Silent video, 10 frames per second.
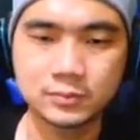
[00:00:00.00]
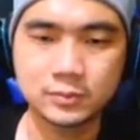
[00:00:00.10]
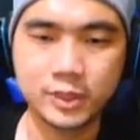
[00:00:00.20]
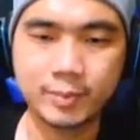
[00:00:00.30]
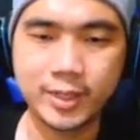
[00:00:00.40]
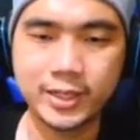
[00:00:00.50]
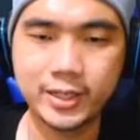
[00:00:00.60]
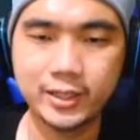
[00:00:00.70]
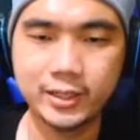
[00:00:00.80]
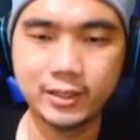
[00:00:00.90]
Diapain
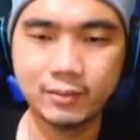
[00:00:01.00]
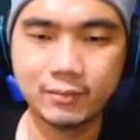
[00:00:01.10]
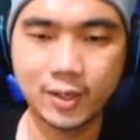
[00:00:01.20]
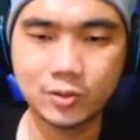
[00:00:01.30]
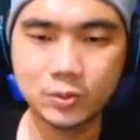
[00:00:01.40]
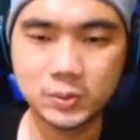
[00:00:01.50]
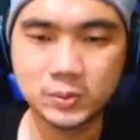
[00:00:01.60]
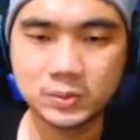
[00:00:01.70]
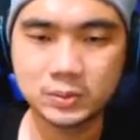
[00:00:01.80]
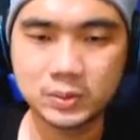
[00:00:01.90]
ya ini? Waduh.
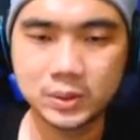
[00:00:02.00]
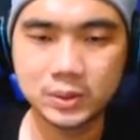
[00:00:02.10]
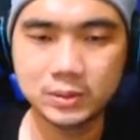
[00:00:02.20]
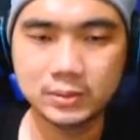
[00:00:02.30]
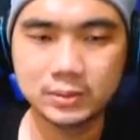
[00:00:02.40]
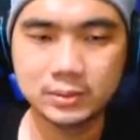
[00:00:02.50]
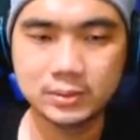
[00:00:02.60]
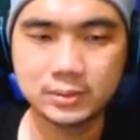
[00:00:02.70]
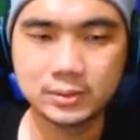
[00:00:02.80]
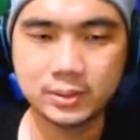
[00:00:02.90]

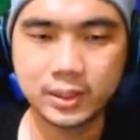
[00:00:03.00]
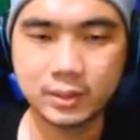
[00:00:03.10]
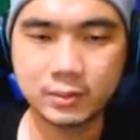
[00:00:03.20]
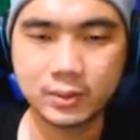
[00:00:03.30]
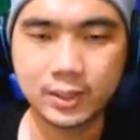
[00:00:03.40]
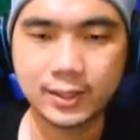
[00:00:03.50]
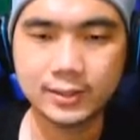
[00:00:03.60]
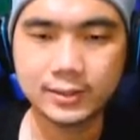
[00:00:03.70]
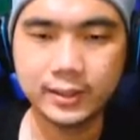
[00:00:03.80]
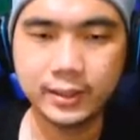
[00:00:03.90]
Saya kok nggak
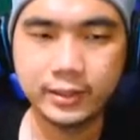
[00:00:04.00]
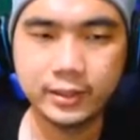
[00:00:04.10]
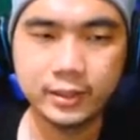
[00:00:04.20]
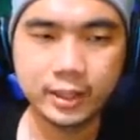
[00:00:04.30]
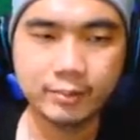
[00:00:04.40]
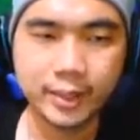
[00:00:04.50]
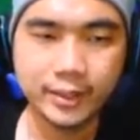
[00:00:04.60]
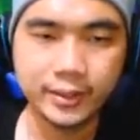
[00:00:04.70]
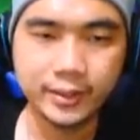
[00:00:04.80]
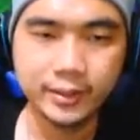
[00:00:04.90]
ngerti nih diapain
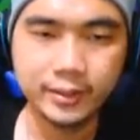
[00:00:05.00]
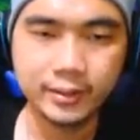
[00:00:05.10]
ini?